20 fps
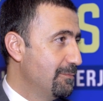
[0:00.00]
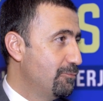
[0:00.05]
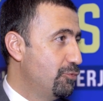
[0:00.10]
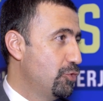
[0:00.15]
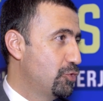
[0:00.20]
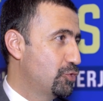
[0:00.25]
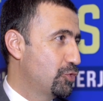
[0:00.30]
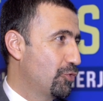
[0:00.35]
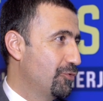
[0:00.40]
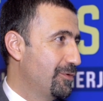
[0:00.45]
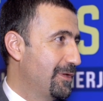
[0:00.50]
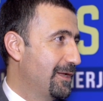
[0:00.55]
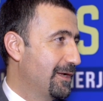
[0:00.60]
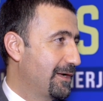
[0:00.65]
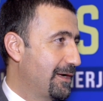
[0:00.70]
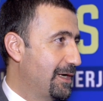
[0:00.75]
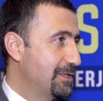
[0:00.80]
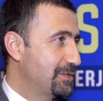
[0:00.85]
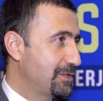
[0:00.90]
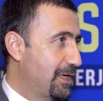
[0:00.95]
büyük sorunlarla
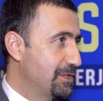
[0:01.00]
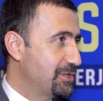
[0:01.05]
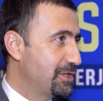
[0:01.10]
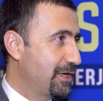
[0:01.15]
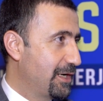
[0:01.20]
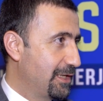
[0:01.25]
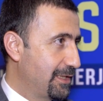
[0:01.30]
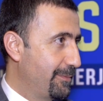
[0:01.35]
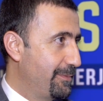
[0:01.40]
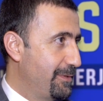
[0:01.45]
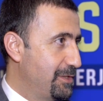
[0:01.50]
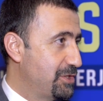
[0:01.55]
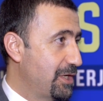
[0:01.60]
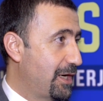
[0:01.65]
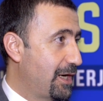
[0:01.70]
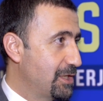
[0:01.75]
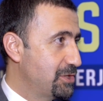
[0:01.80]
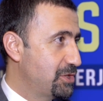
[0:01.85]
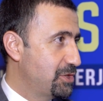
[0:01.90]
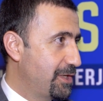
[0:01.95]
karşı karşıya kalabileceği
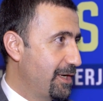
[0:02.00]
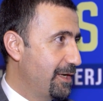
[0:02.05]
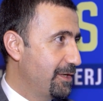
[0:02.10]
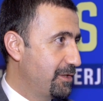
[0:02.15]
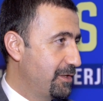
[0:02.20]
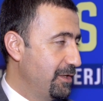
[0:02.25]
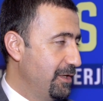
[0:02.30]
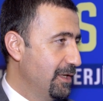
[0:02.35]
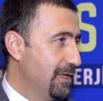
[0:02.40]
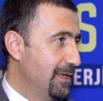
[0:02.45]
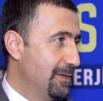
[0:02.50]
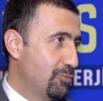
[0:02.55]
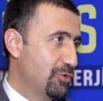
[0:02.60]
aşikar ki